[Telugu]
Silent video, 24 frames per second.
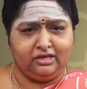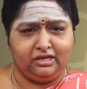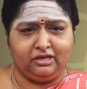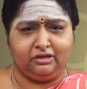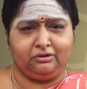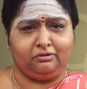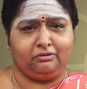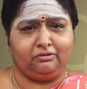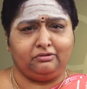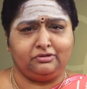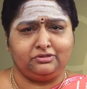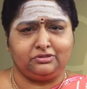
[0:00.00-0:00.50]

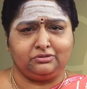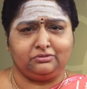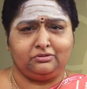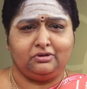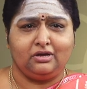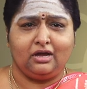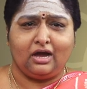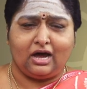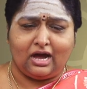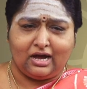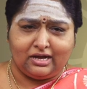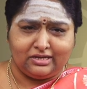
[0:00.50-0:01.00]
ఈరోజు
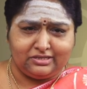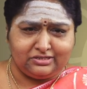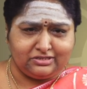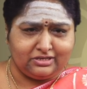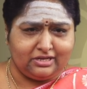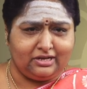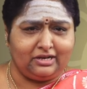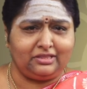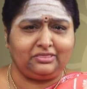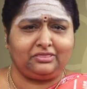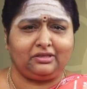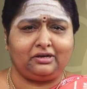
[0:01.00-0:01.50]
ఆ
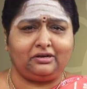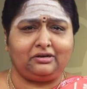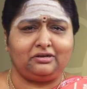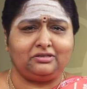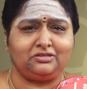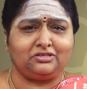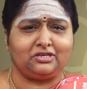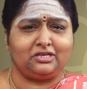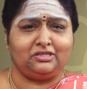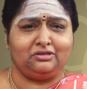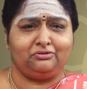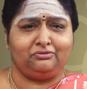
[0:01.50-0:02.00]
చరిత్రను
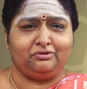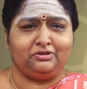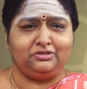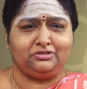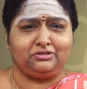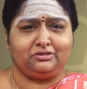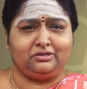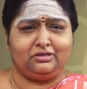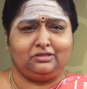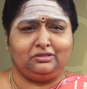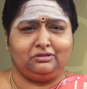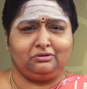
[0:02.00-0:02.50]
చదివి
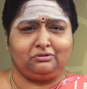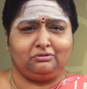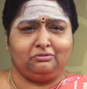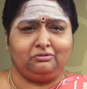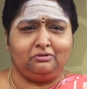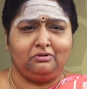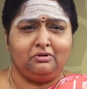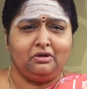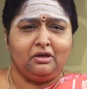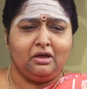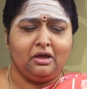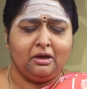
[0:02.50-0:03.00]
వచ్చినందుకు
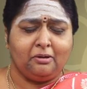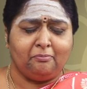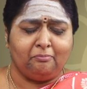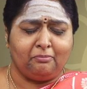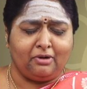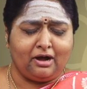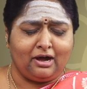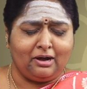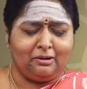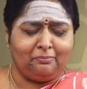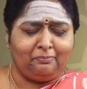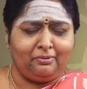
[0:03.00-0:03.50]

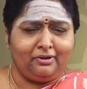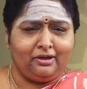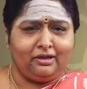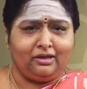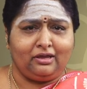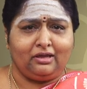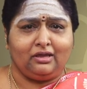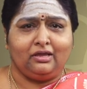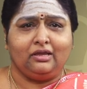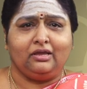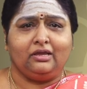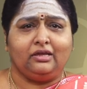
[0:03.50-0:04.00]
మాపై
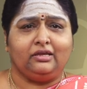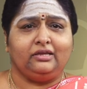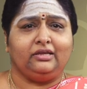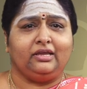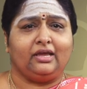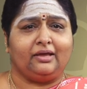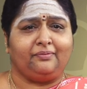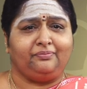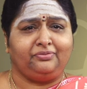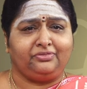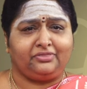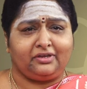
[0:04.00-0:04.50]

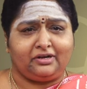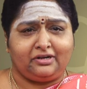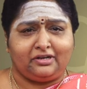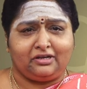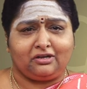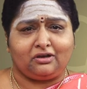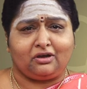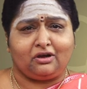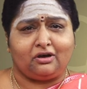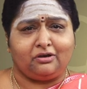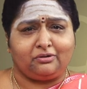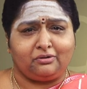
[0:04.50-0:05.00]
ఎంతటి
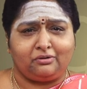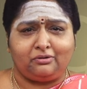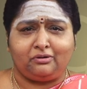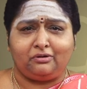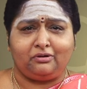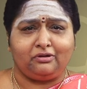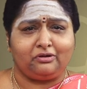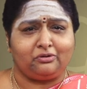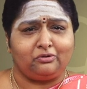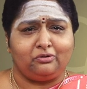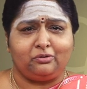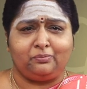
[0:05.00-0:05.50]

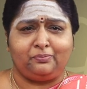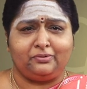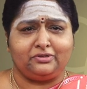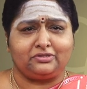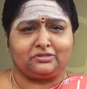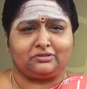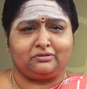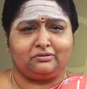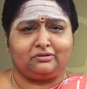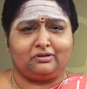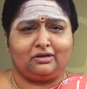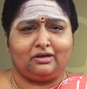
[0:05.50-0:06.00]
కరుణను
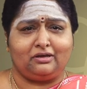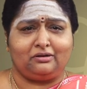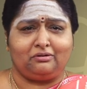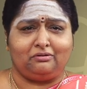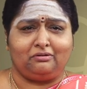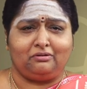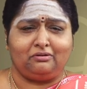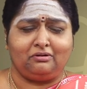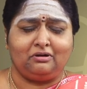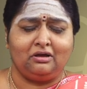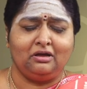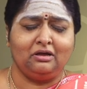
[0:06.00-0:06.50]
కురిపిస్తున్నారో
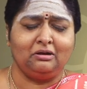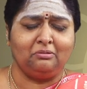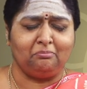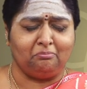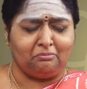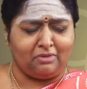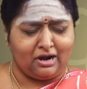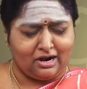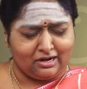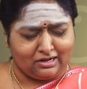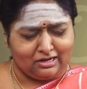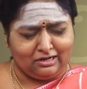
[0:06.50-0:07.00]

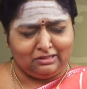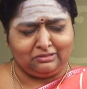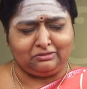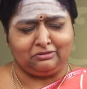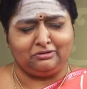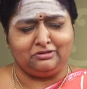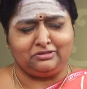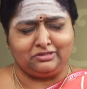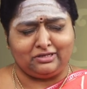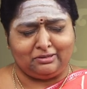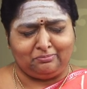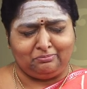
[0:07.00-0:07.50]

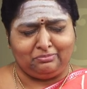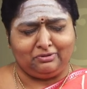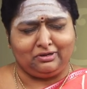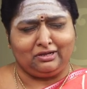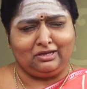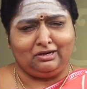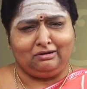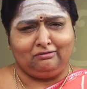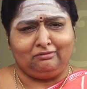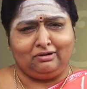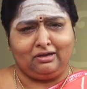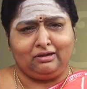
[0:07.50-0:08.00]
మాటలతో
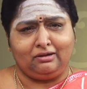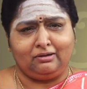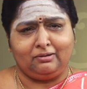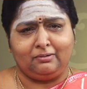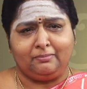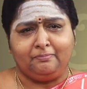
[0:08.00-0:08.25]
చెప్పగలమా